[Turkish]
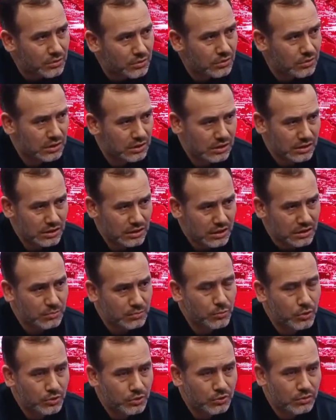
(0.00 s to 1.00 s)
Yani evet. Yerel
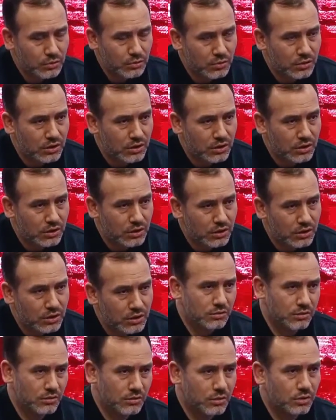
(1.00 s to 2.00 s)
bölge olarak biz
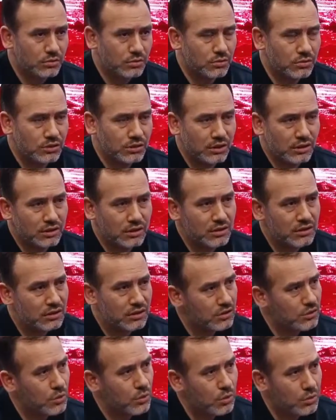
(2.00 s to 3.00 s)
Doğu Türkistanlar, yani
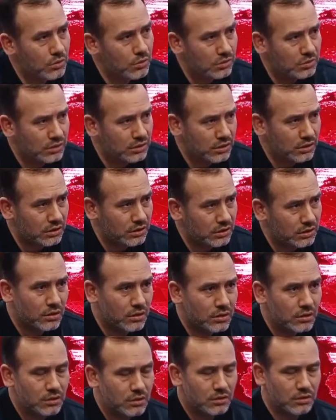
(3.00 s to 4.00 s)
çoğu yani
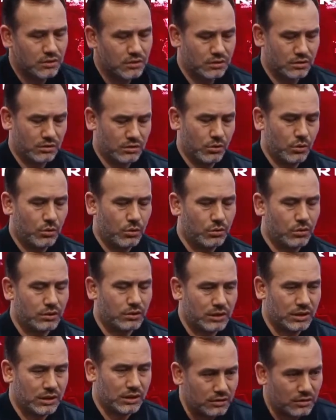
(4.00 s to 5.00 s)
e, çoğul
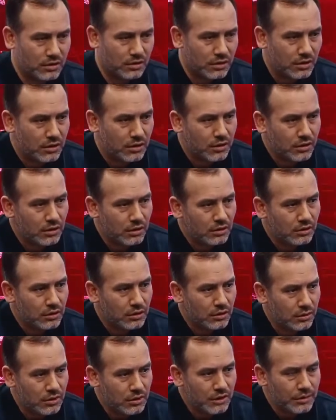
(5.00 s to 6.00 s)
olsaydı. Çoğunluk olduğunuzu
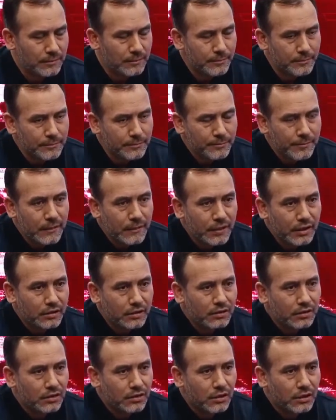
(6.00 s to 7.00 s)
düşünüyorsunuz. Evet.
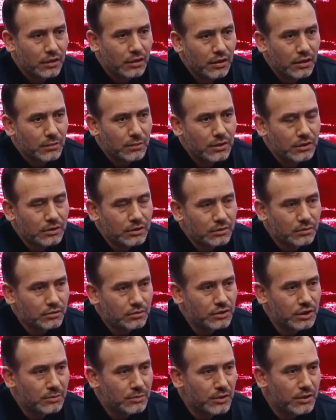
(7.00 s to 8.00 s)
Ee, ama o
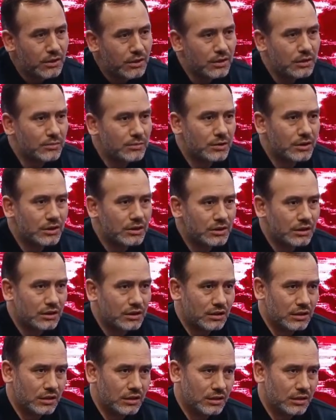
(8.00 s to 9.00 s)
zaman da biraz
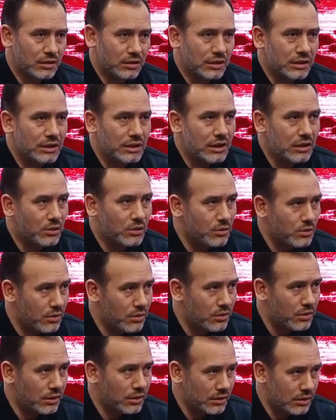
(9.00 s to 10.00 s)
e, dinli
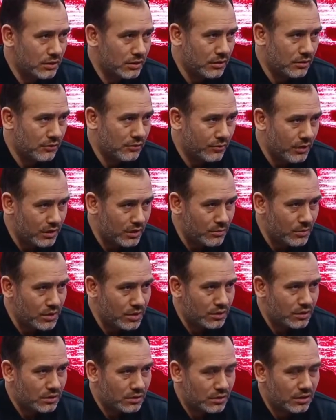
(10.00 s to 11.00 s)
özgürlük e,
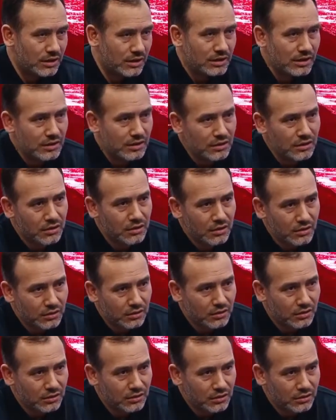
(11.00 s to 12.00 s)
vermiş. Yani yerel
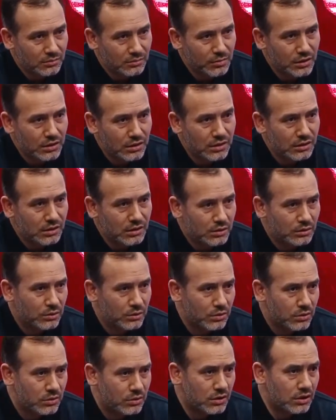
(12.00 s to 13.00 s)
e, milli
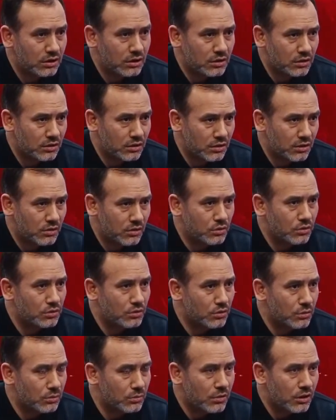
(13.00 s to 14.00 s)
teritoriyelik e,
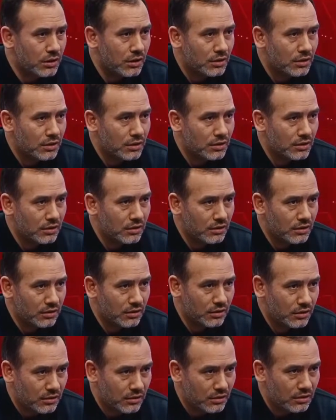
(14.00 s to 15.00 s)
otonom e,
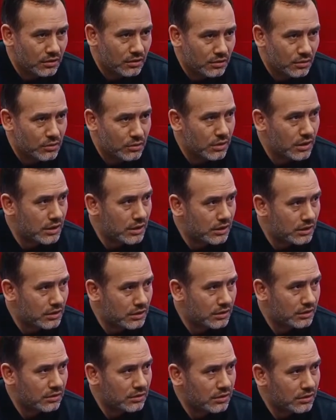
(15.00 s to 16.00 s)

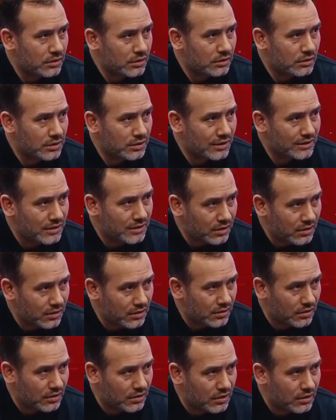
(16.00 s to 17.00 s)
özellik e,
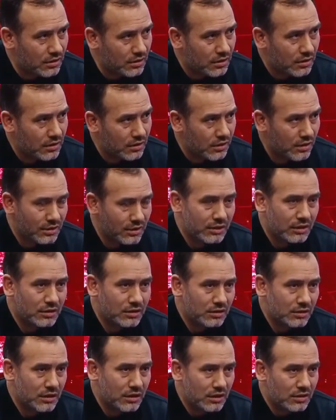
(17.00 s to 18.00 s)
yasalarda herkes
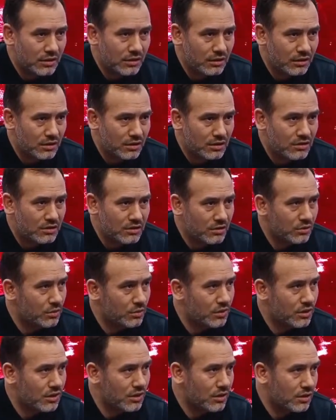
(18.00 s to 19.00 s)
kendi inancına
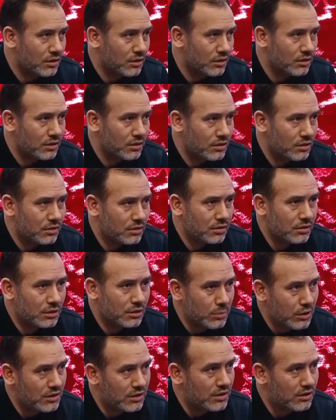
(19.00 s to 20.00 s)
göre e,
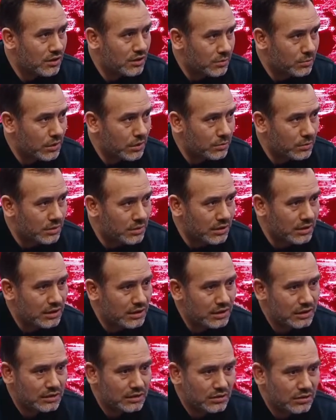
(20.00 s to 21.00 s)
ibadet yapabilir diye
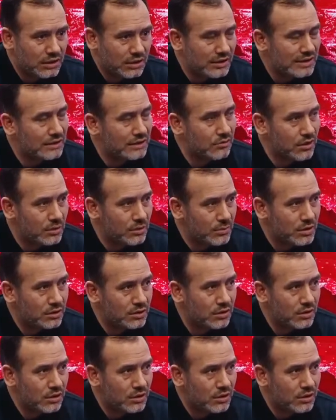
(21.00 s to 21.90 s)
izin vermiş.